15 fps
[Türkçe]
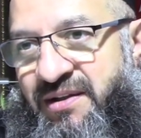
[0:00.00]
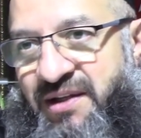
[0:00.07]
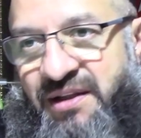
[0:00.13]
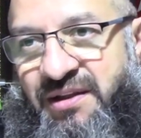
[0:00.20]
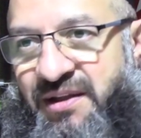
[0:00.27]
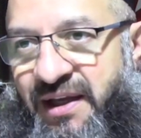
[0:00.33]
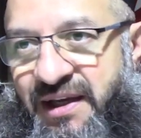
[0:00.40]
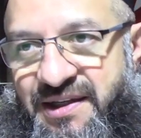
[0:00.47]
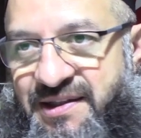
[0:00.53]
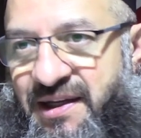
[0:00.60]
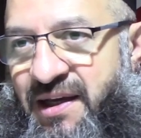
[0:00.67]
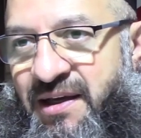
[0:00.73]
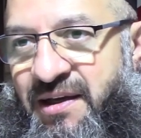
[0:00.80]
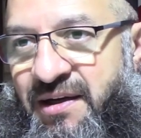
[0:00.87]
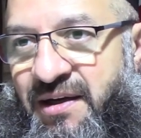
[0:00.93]
Tatlı da
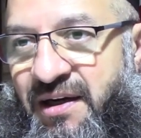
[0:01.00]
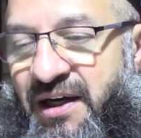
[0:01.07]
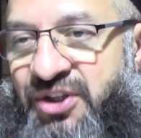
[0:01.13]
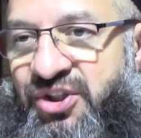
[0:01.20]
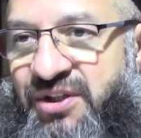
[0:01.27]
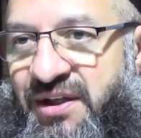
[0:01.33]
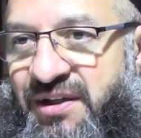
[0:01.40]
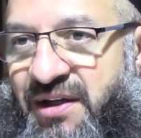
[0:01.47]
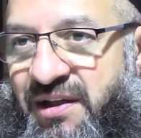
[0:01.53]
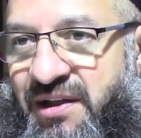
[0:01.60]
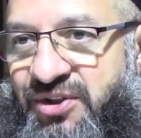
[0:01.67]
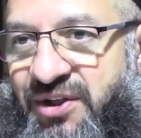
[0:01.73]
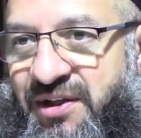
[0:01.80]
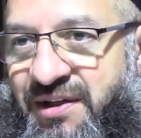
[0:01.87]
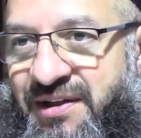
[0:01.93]
yese acı tadı
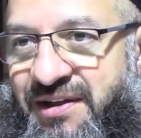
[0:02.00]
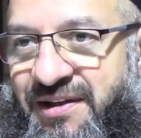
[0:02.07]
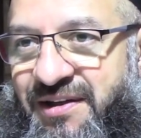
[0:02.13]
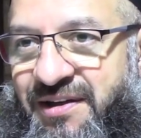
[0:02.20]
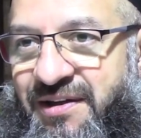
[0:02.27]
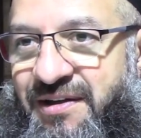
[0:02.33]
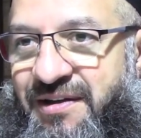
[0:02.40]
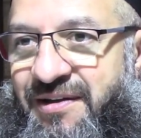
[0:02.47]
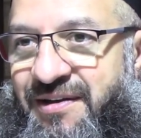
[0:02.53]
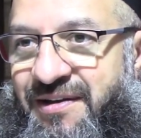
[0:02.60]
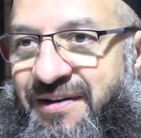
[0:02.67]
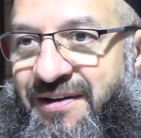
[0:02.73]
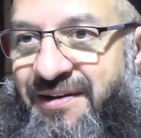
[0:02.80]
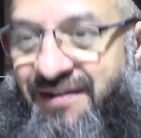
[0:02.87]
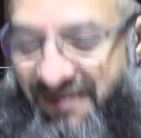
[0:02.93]
alacak. Bana göre
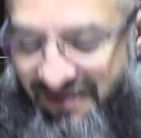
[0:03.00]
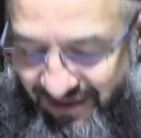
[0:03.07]
demesi